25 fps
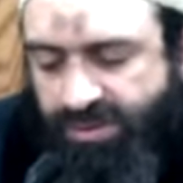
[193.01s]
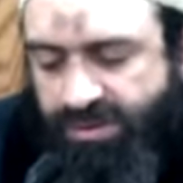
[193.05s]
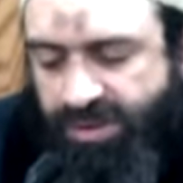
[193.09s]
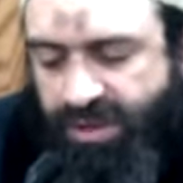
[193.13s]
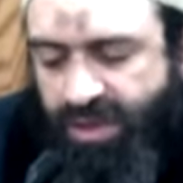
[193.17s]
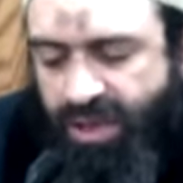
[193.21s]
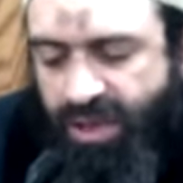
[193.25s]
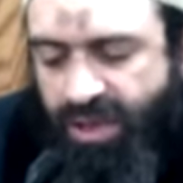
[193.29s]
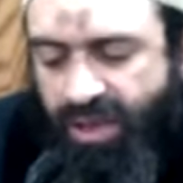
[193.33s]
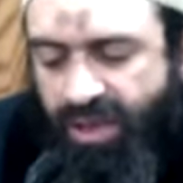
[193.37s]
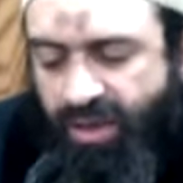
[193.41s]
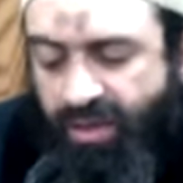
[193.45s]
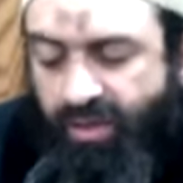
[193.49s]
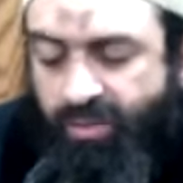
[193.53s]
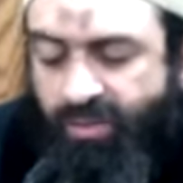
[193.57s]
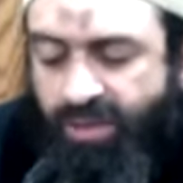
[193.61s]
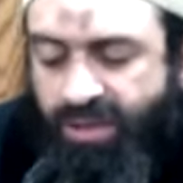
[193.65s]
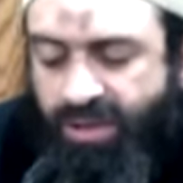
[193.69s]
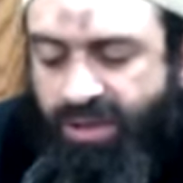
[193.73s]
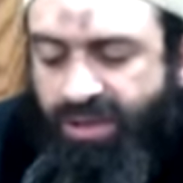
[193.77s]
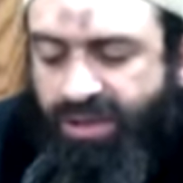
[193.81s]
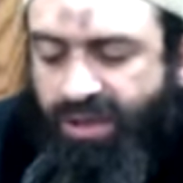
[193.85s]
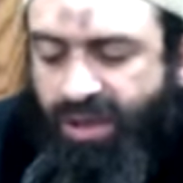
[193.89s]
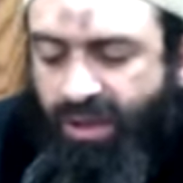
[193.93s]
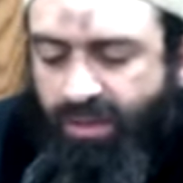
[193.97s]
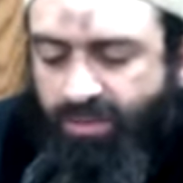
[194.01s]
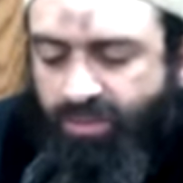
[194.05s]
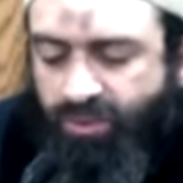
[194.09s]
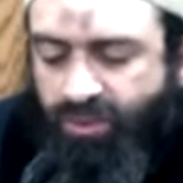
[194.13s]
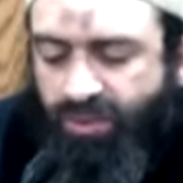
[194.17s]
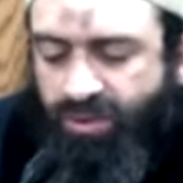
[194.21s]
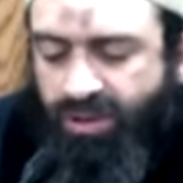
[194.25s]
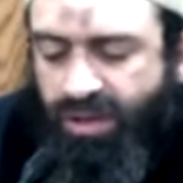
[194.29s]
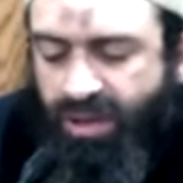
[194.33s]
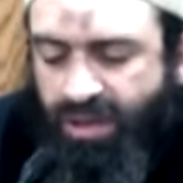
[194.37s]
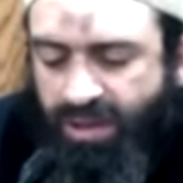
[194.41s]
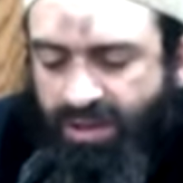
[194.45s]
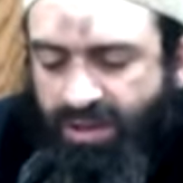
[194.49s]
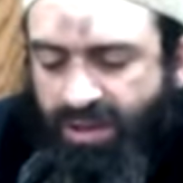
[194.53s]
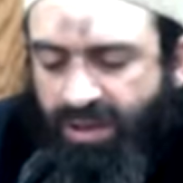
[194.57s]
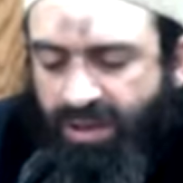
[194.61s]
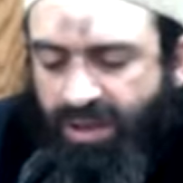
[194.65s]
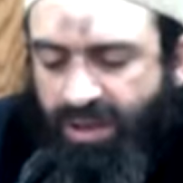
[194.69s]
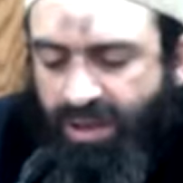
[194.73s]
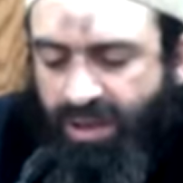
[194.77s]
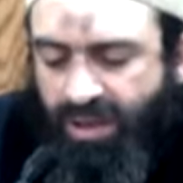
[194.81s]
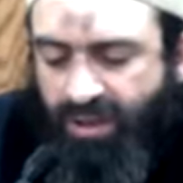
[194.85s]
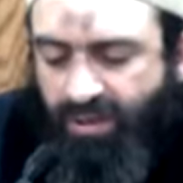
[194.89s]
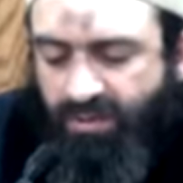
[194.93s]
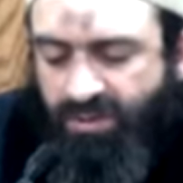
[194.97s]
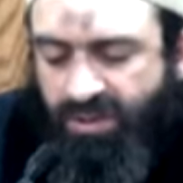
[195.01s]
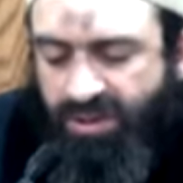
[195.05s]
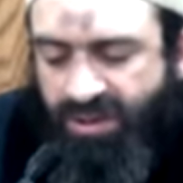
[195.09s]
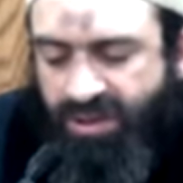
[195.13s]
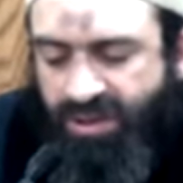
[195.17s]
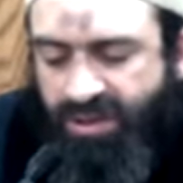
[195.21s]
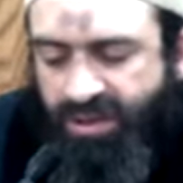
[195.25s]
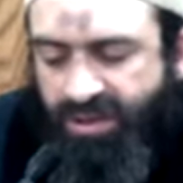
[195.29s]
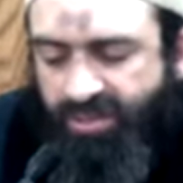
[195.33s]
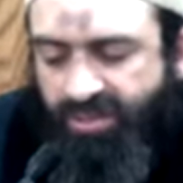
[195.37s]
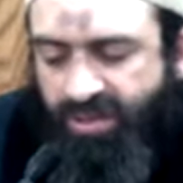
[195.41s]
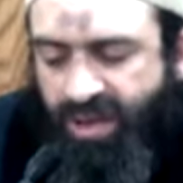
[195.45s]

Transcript: قال أخبرنا عبد الله قال أخبرنا